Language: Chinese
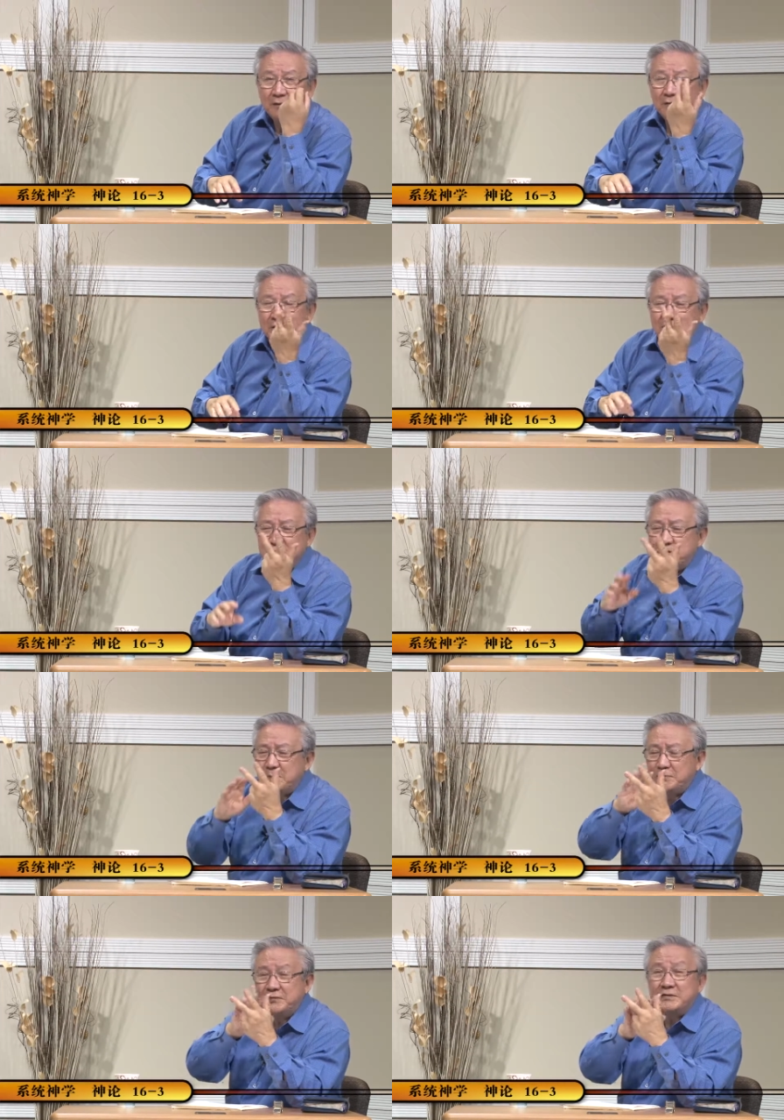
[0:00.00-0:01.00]
做科学
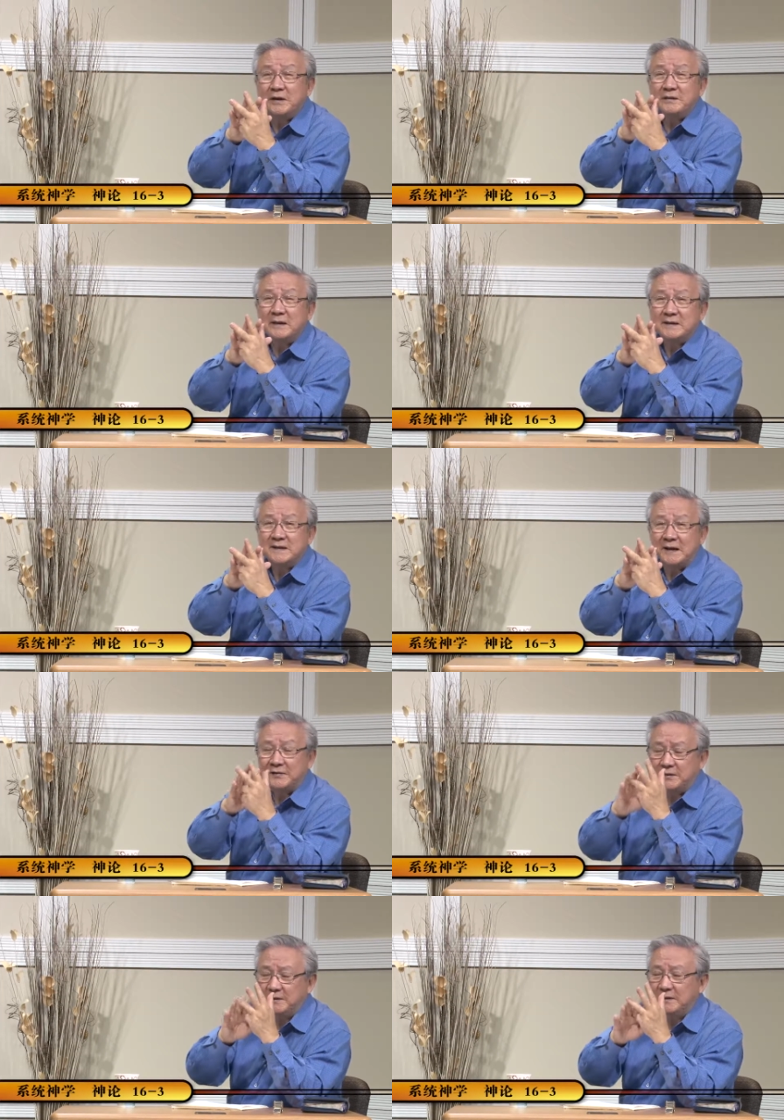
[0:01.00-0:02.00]
不需要这个假
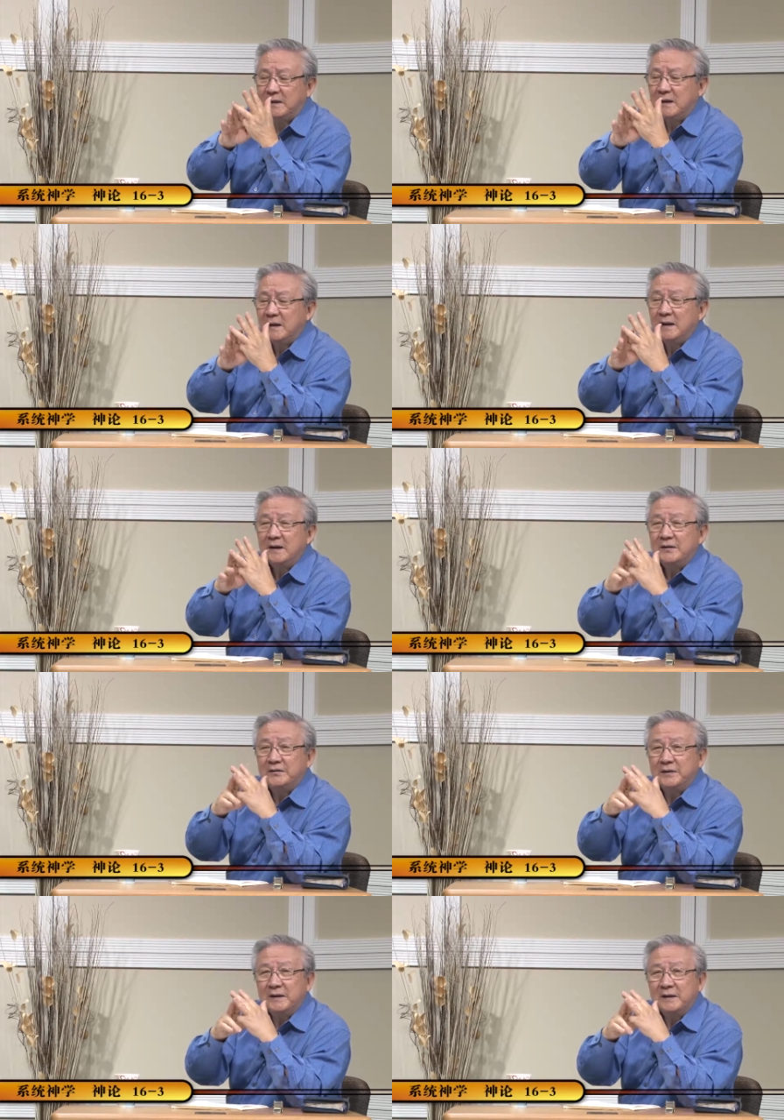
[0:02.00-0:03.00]
设，可
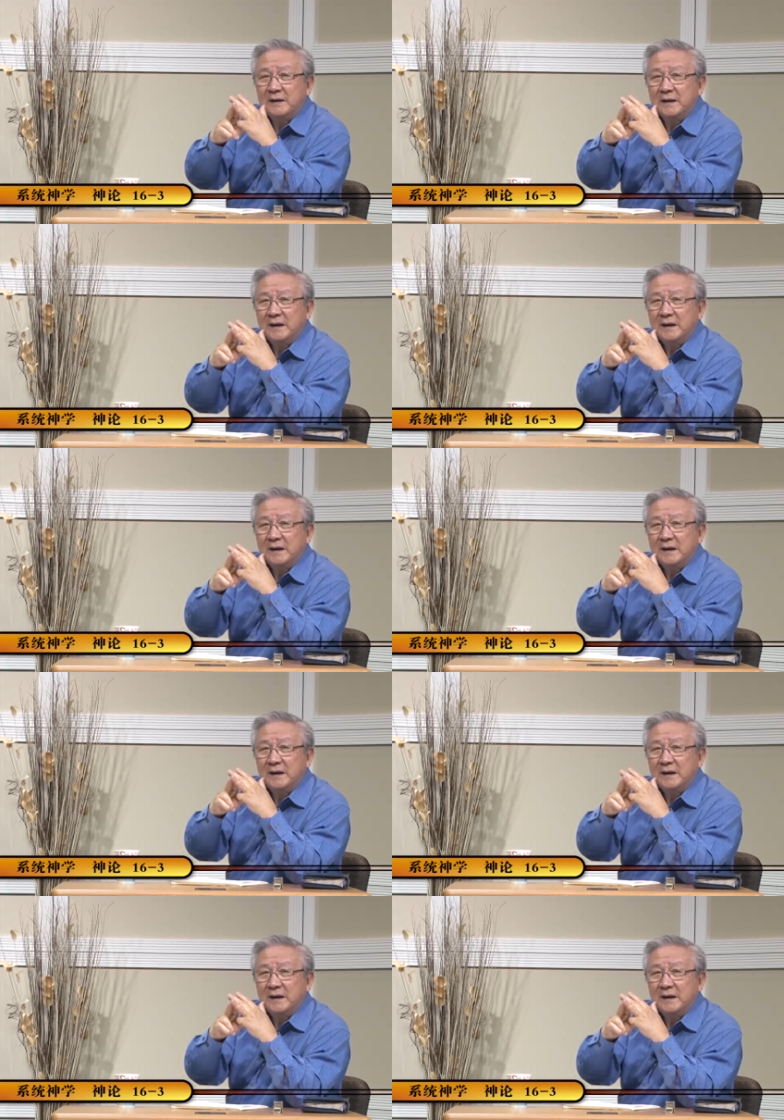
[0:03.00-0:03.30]
是呢？